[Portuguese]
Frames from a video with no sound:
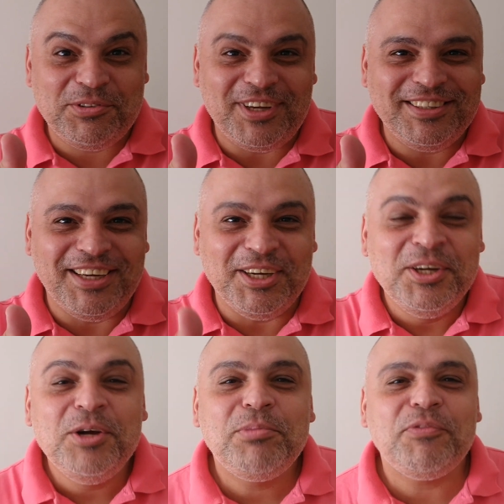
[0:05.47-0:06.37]
moçada,
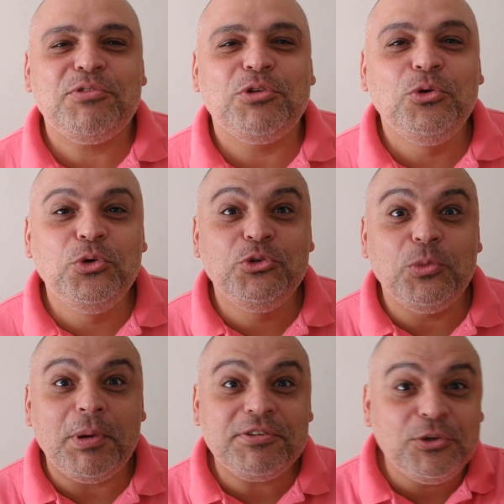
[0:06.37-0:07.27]
professor
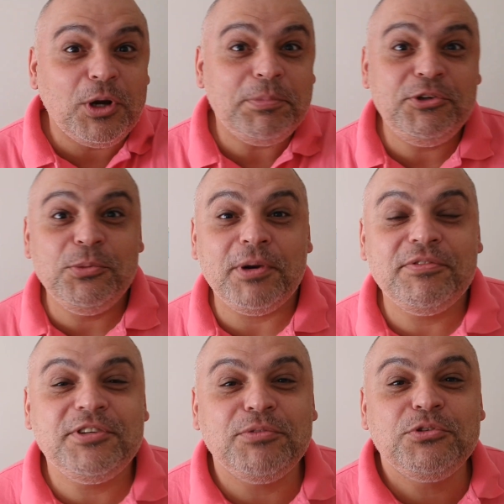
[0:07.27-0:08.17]
Lúdico passando rapidinho para
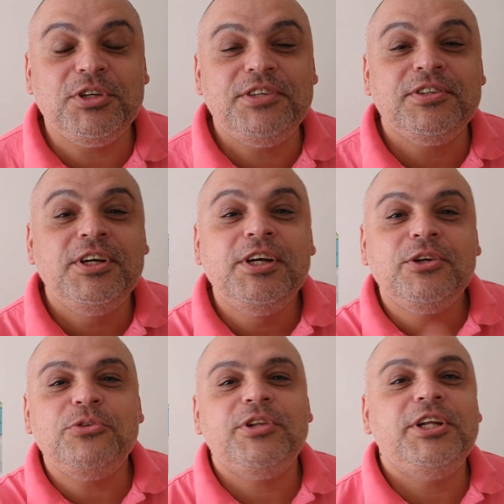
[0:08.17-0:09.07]
avisar vocês
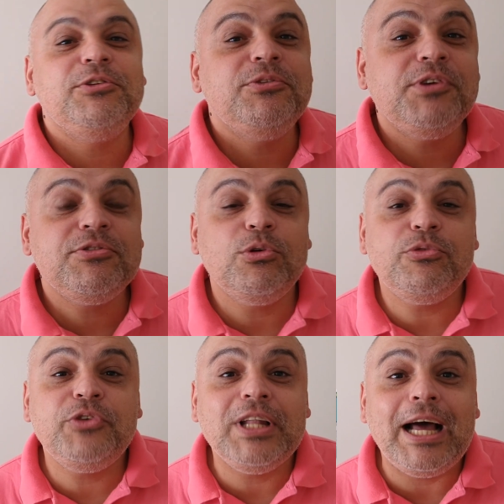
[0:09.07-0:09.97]
eu estarei na Diversão
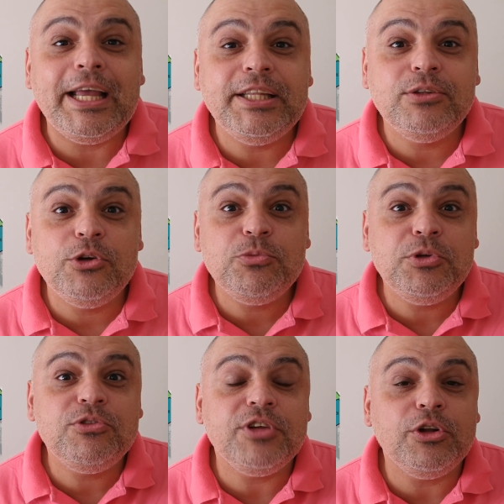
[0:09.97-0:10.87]
Offline
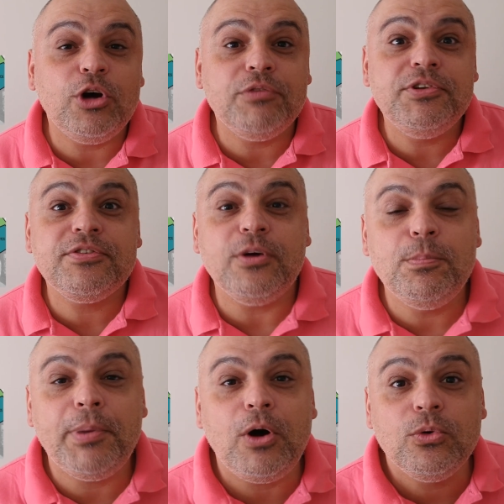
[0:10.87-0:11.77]
2019 em
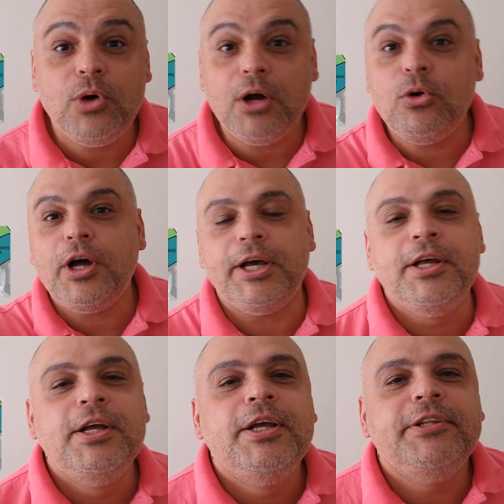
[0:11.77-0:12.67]
São Paulo,
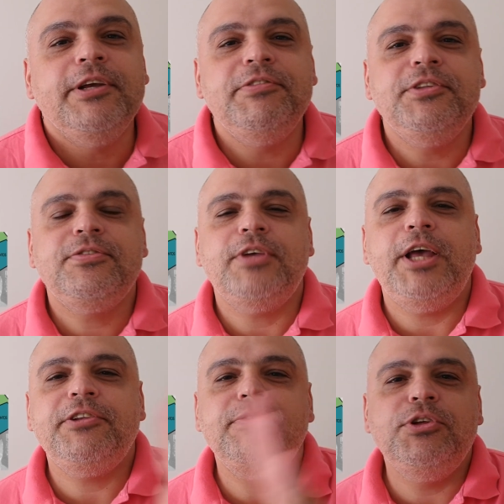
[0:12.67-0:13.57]
agora, dia
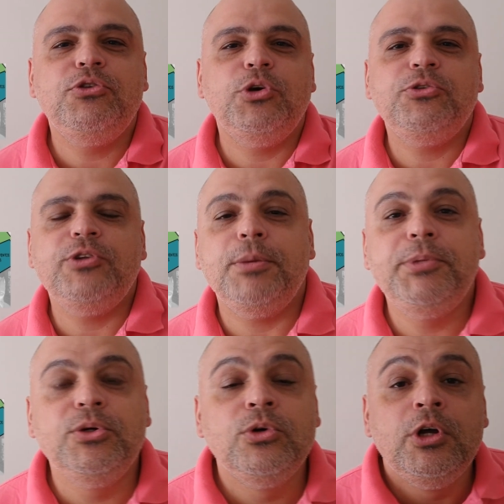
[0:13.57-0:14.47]
27 e 28 de
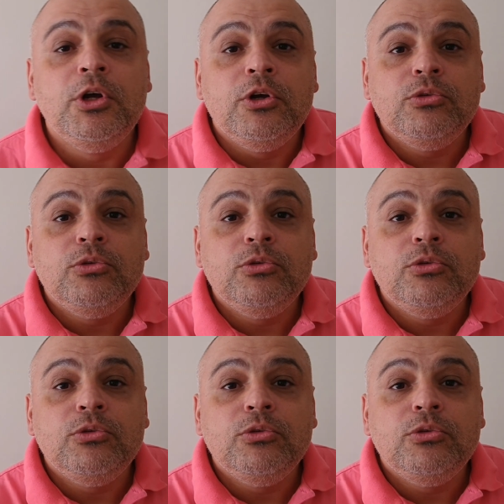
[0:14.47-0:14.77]
abril,